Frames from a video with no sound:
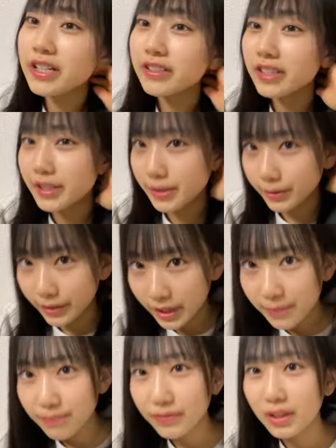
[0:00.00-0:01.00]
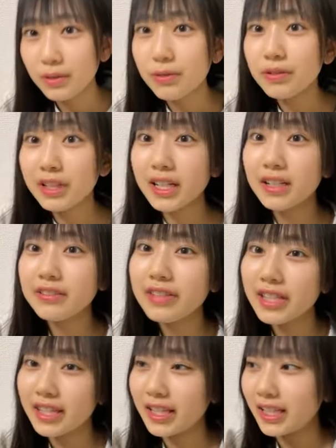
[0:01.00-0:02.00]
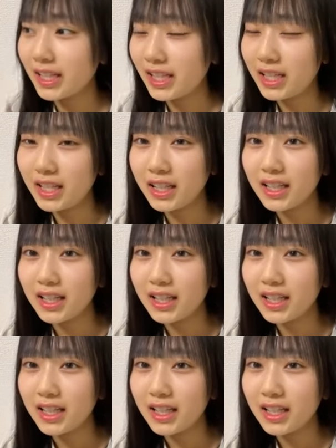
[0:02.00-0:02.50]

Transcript: えるんですよねコーナーが増えたり